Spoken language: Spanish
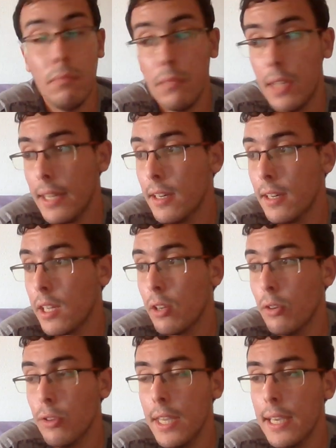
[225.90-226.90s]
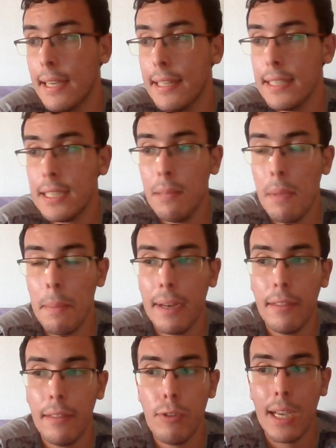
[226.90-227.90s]
¿Qué queréis que os diga? Es que me
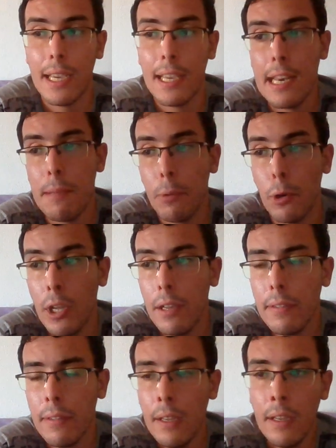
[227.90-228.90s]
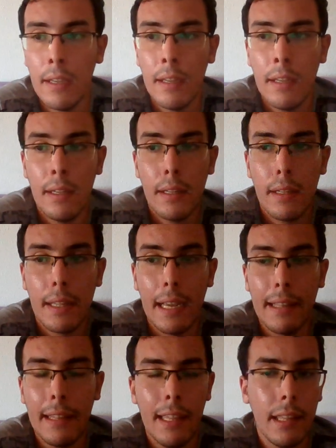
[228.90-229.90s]
parece una gilipollez que
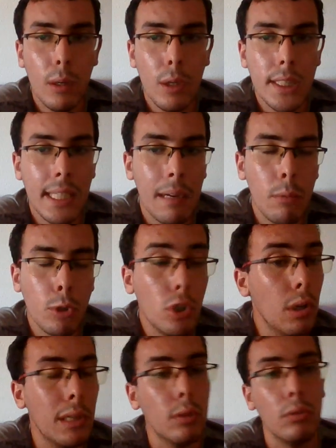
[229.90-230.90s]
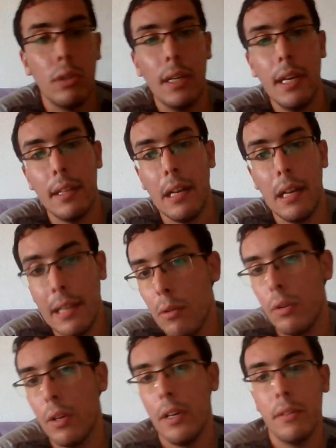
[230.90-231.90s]
a día de hoy sigamos con la tontería del
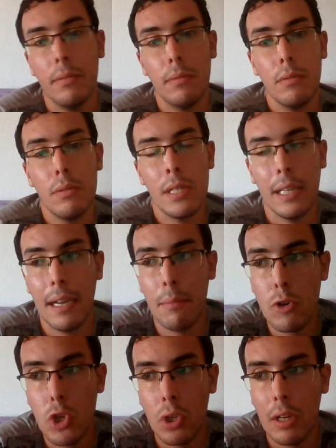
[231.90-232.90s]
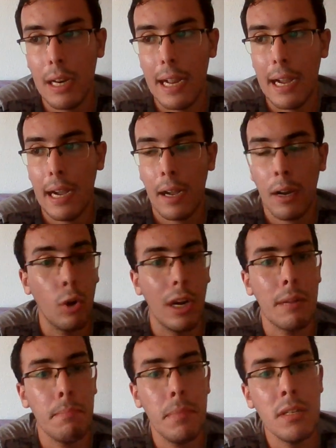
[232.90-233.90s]
downgrade sigamos con, la, con
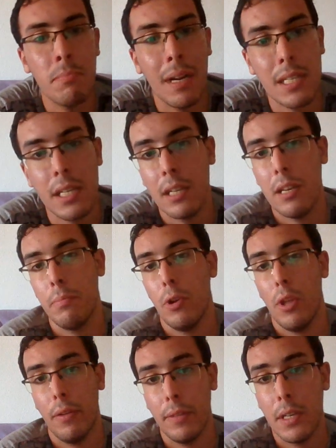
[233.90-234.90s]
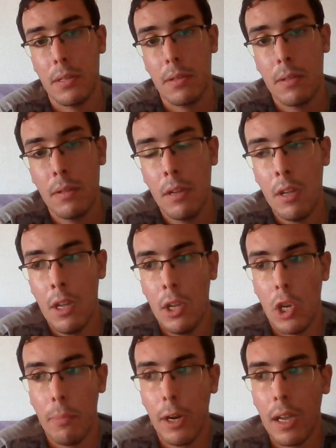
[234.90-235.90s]
las mismas gilipolleces.
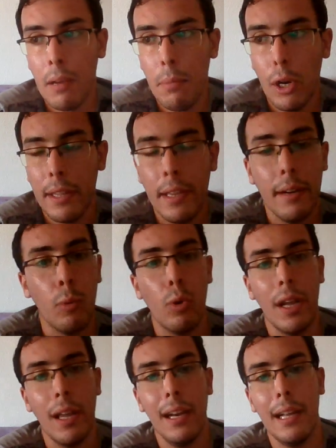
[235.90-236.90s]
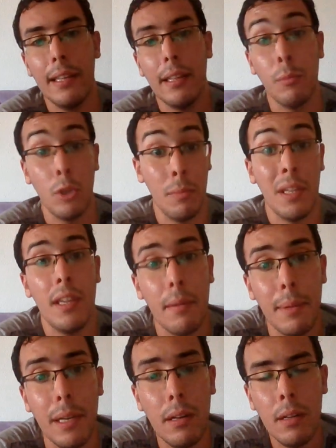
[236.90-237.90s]
Yo, por ejemplo, ayer jugué a la demo de
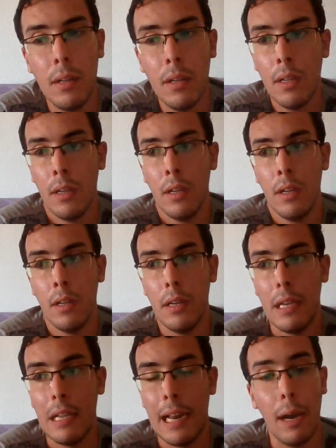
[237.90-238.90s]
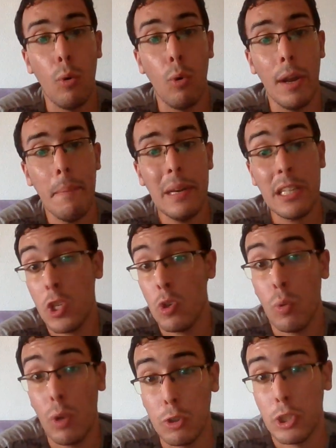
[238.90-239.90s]
Medieval y la jugué en
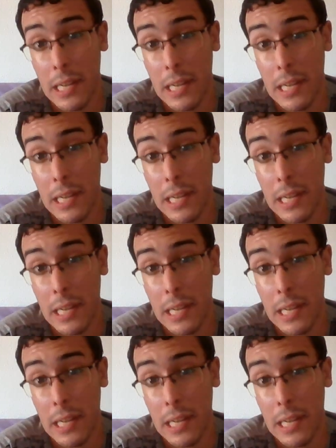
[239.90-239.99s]
PlayStation 4